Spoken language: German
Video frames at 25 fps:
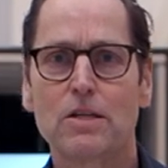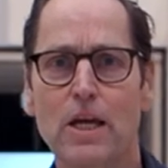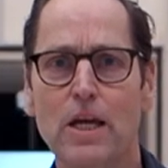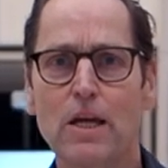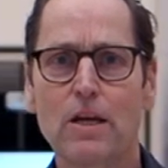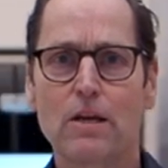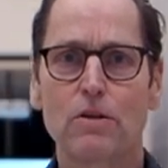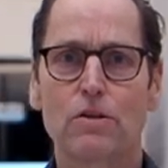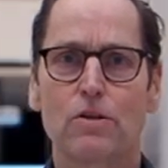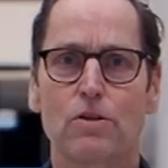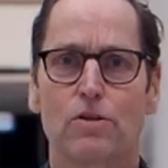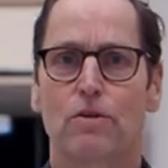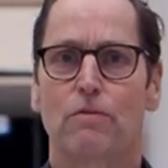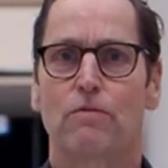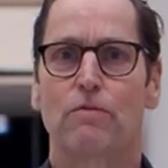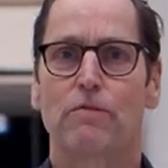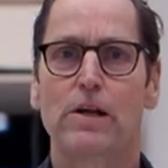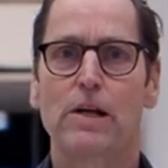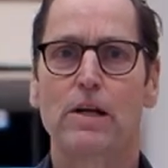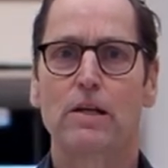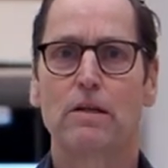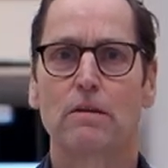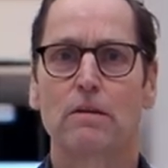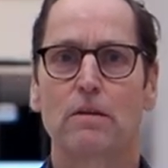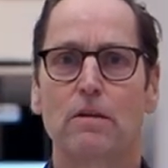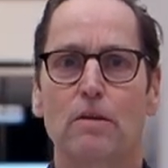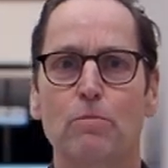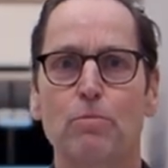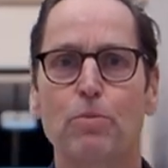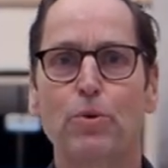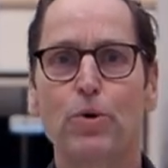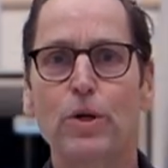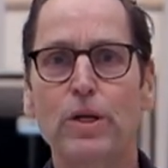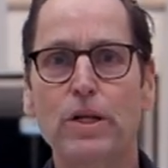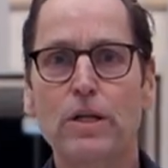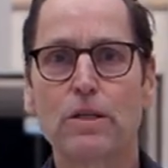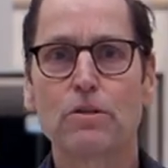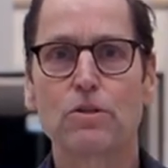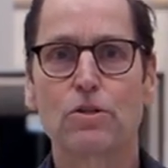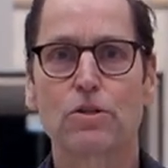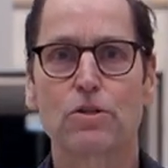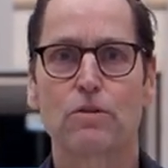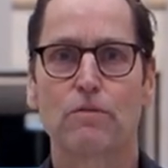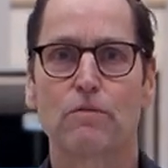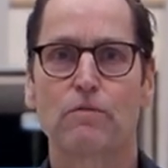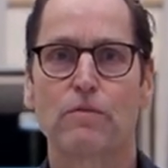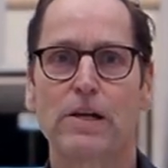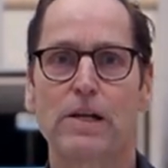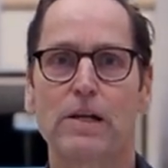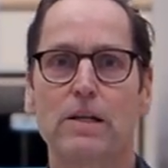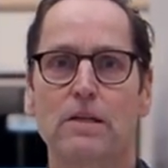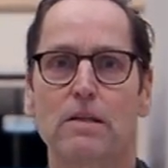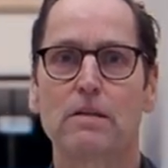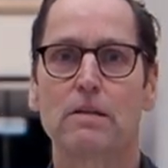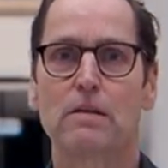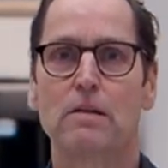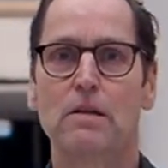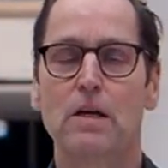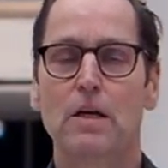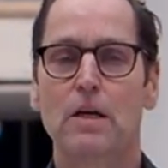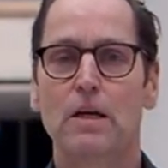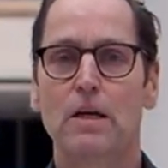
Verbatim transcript: technische Welten, in politische Welten,